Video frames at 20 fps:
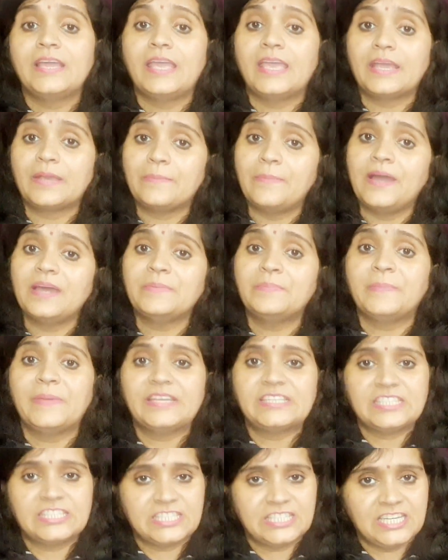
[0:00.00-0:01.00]
एक बार
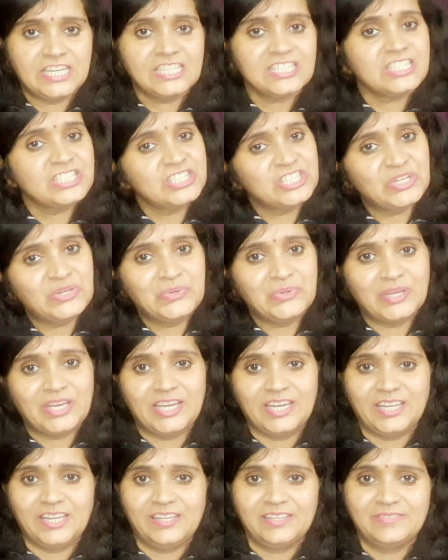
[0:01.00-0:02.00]
पेस्ट टेस्ट जरूर
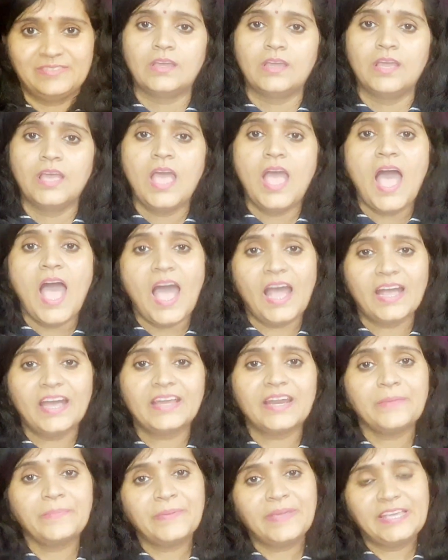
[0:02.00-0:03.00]
करें
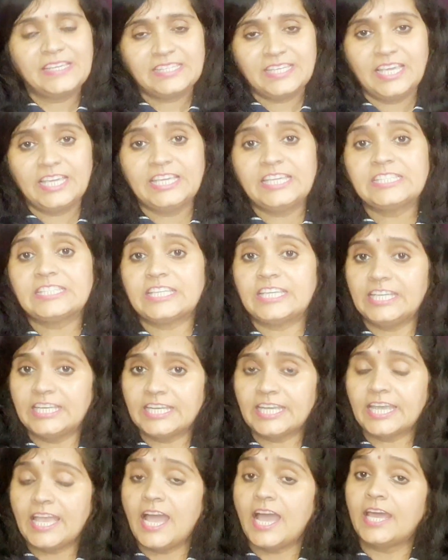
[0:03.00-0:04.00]
अगर आप ऐसे ही स्किन
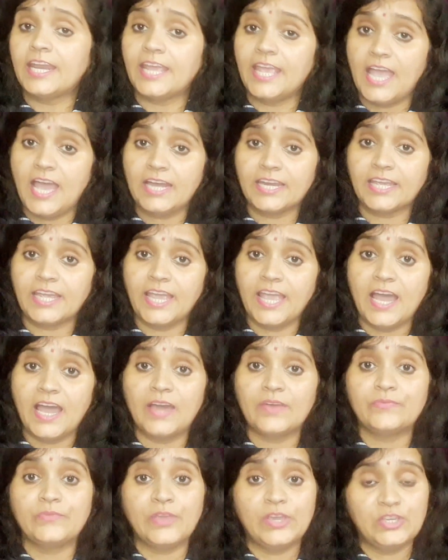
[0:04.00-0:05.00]
केयर हेयर
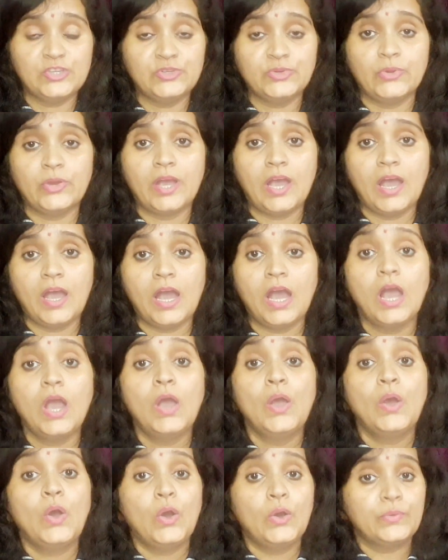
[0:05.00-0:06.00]
केयर फेस योगा
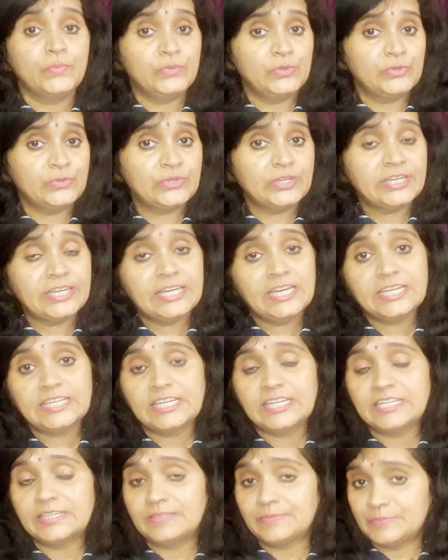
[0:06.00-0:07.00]
और ब्यूटी
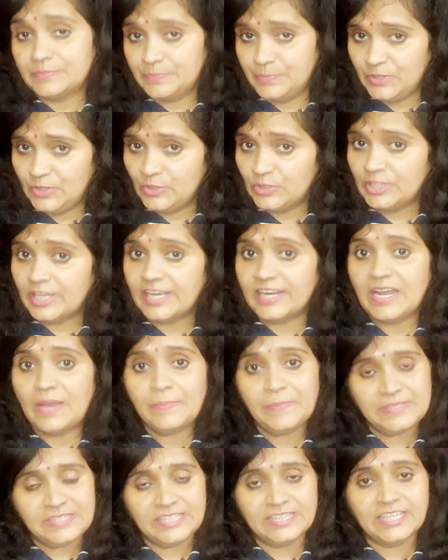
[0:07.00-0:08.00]
रिलेटेड वीडियो देखना
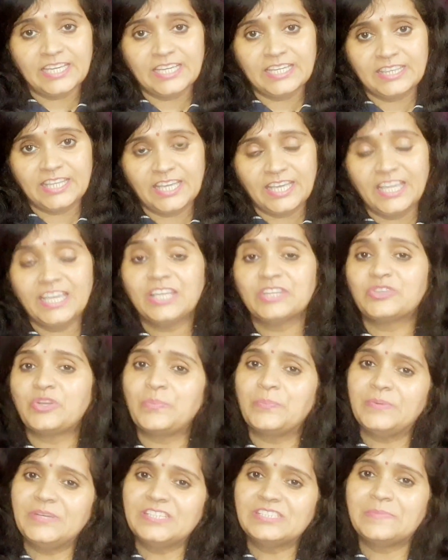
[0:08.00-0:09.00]
पसंद करते हैं तो
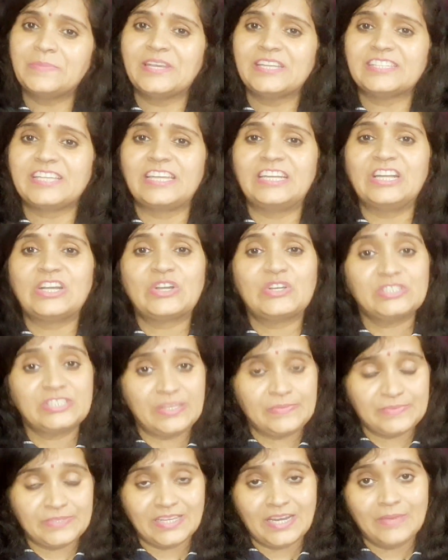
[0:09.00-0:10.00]
प्लीज़ मेरे चैनल को
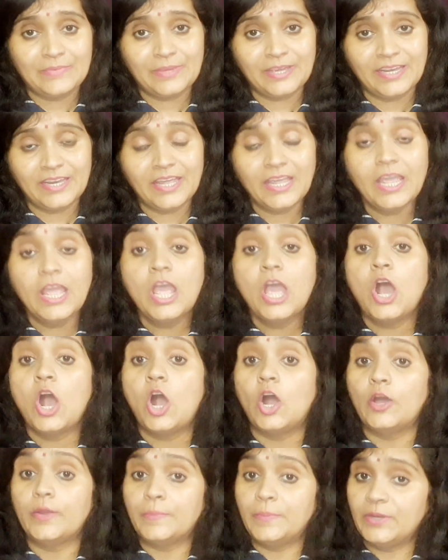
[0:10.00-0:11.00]
सब्सक्राइब करें
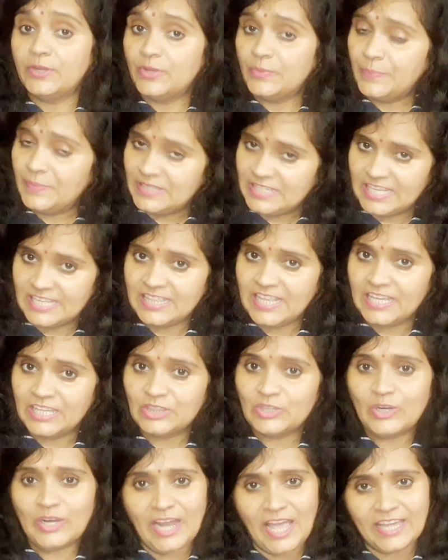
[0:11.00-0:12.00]
और वीडियो पसंद आए
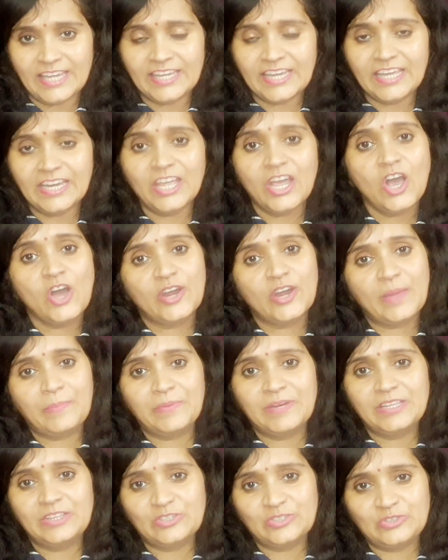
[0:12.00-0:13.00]
तो लाइक करें और
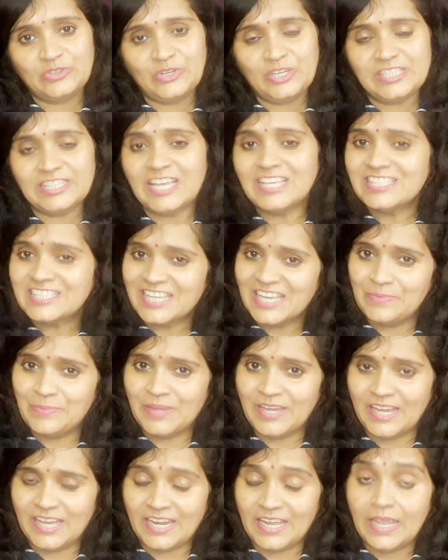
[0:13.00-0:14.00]
अपने दोस्तों के साथ शेयर
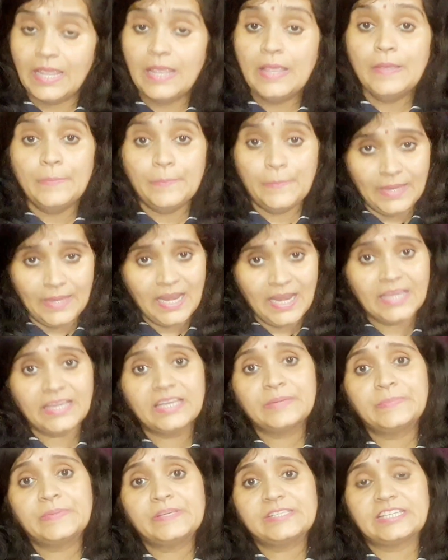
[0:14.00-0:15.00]
भी करें बेल
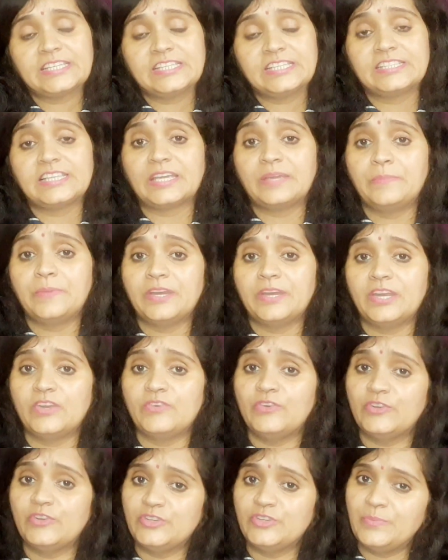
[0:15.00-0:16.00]
आइकन प्रेस करें ताकि मैं नई
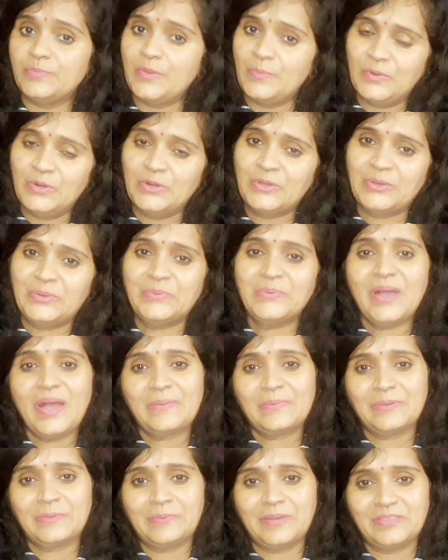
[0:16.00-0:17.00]
वीडियो जब भी अपलोड करूँ
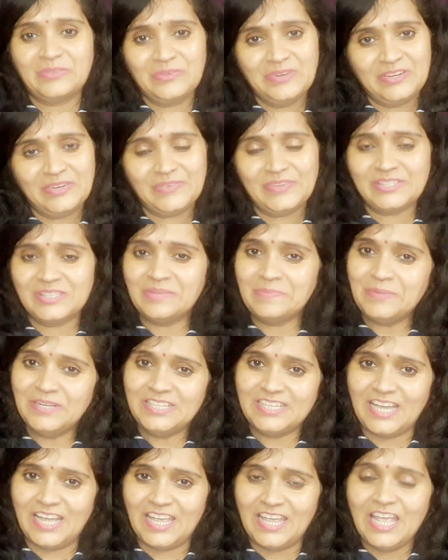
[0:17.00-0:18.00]
आपके पास तो नोटिफिकेशन
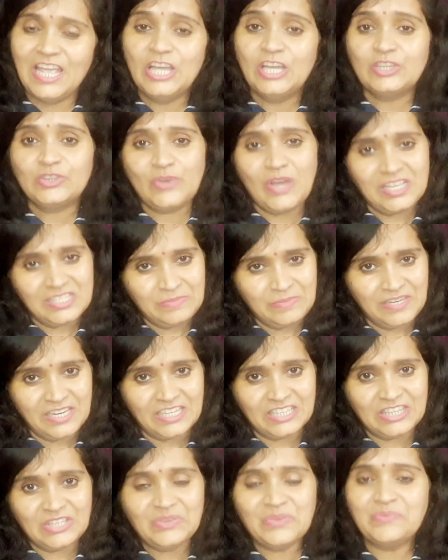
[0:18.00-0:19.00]
मिल जाए तो आज मैं
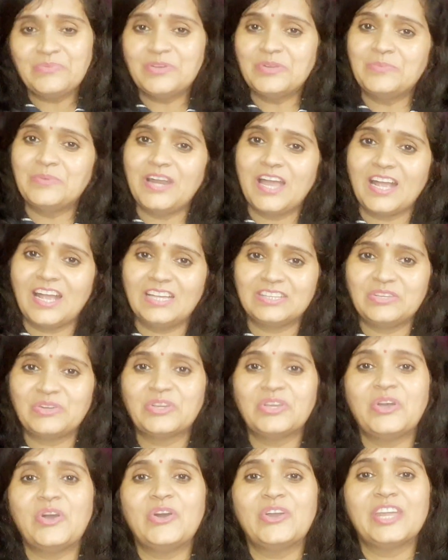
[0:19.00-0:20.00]
रखती हूँ फिर मुलाकात
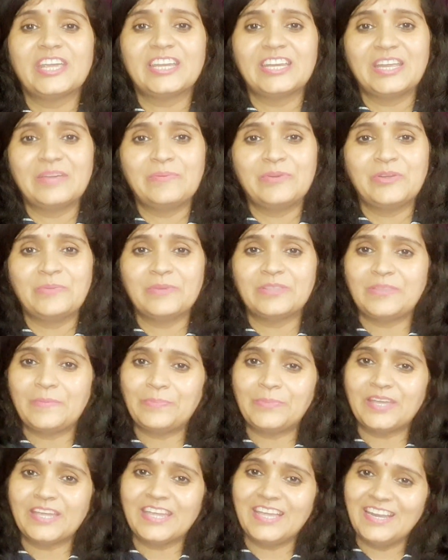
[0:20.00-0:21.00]
होगी और एक नए वीडियो में
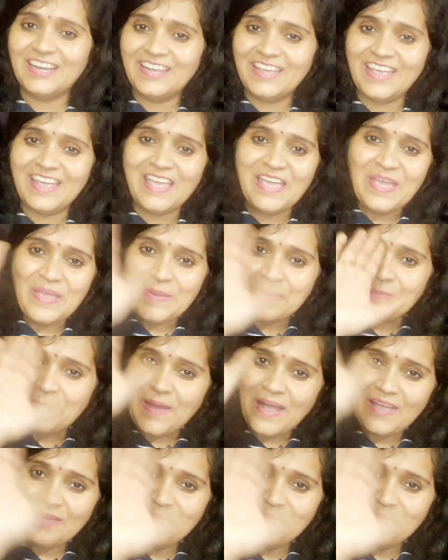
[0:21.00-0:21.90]
तब तक के लिए बाय